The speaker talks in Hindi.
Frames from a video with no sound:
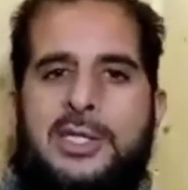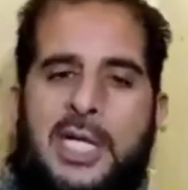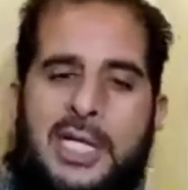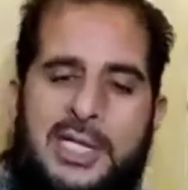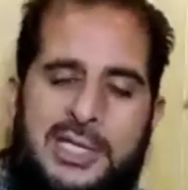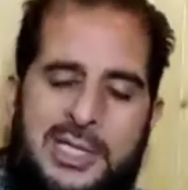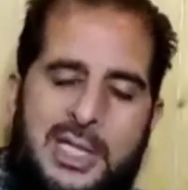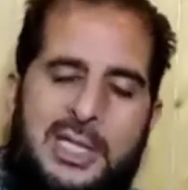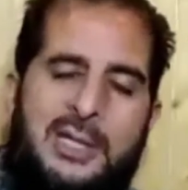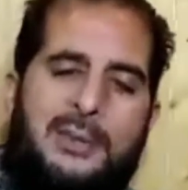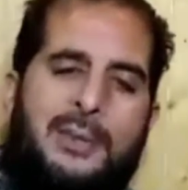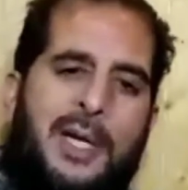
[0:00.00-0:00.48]

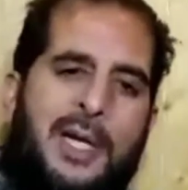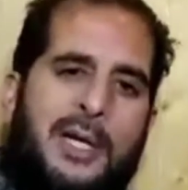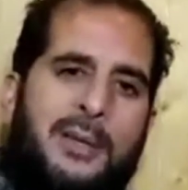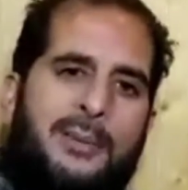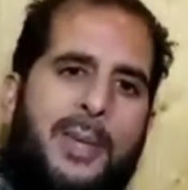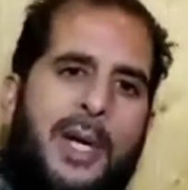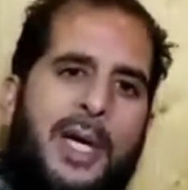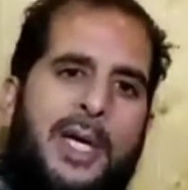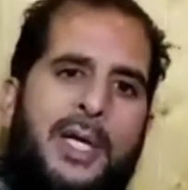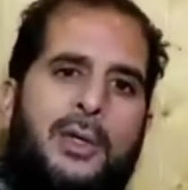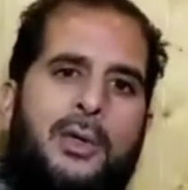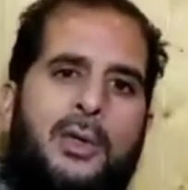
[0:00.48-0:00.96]
जैसे ही
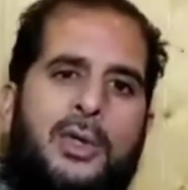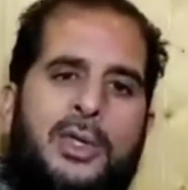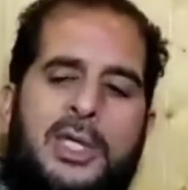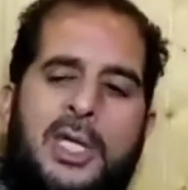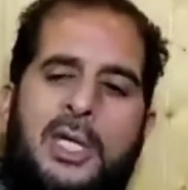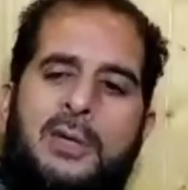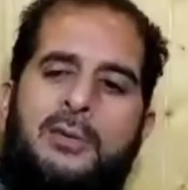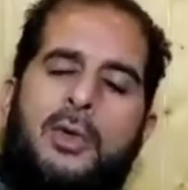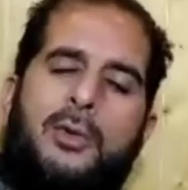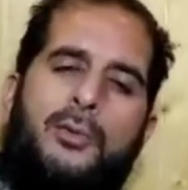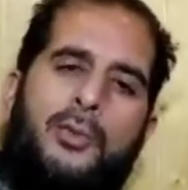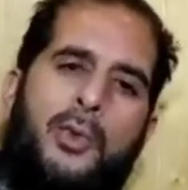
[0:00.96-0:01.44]
बर्फबारी
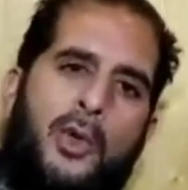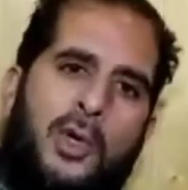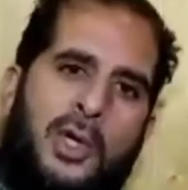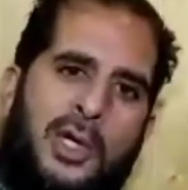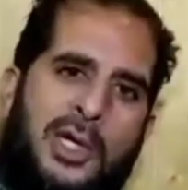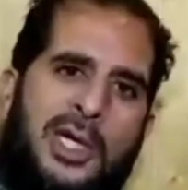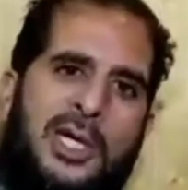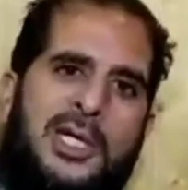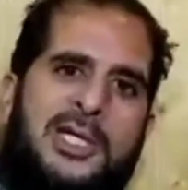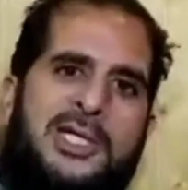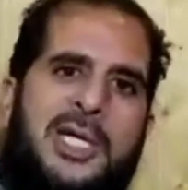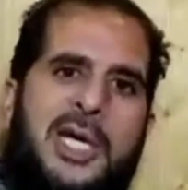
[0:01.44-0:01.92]
होती है वो
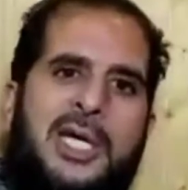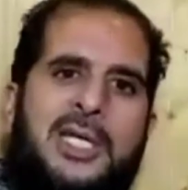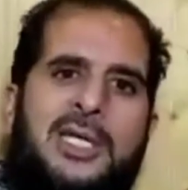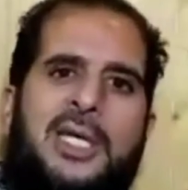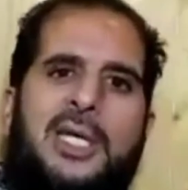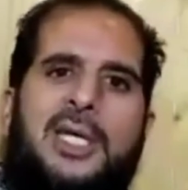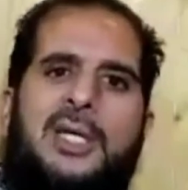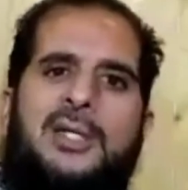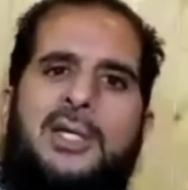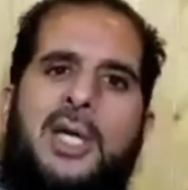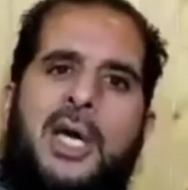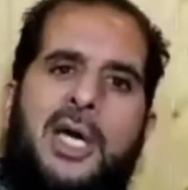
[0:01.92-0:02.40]
पोल गिर
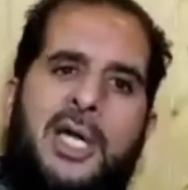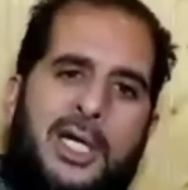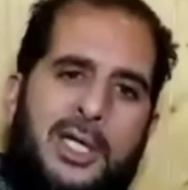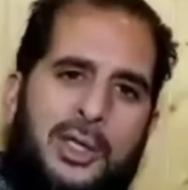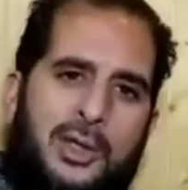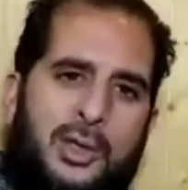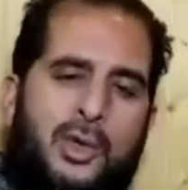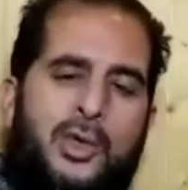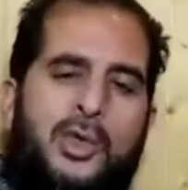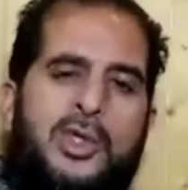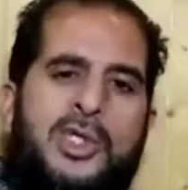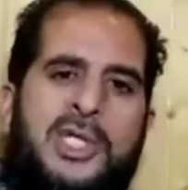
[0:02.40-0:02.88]
जाते हैं तारे
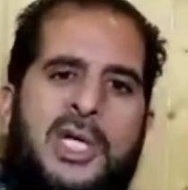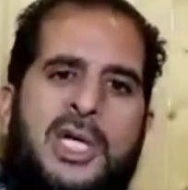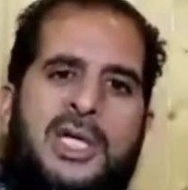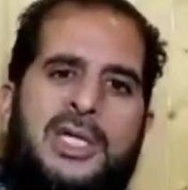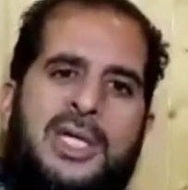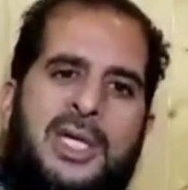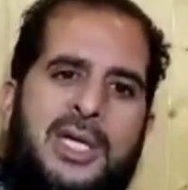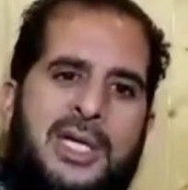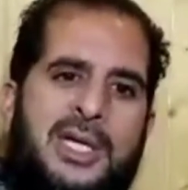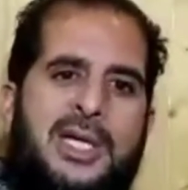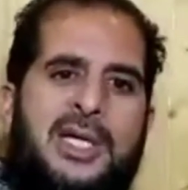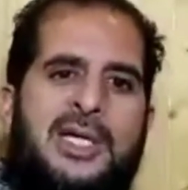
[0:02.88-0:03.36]
टूट
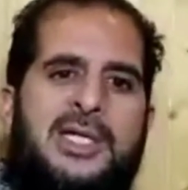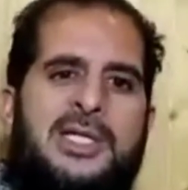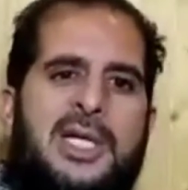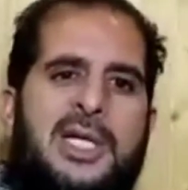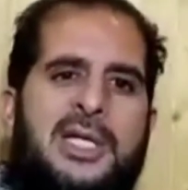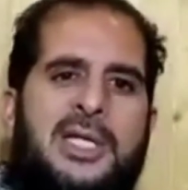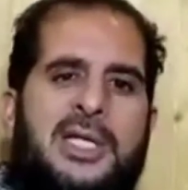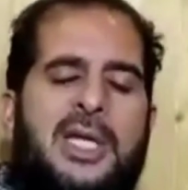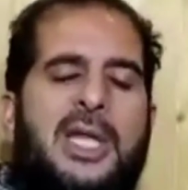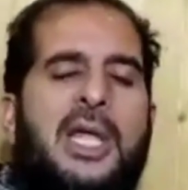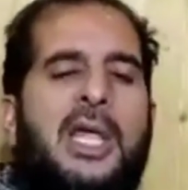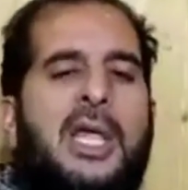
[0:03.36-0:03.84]
जाते हैं गिर
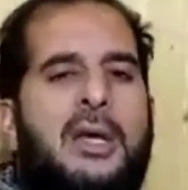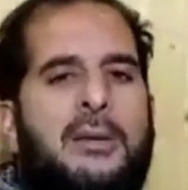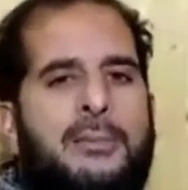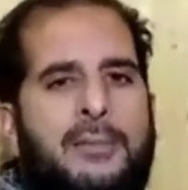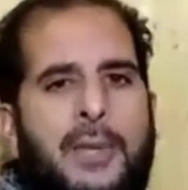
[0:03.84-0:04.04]
जाती हैं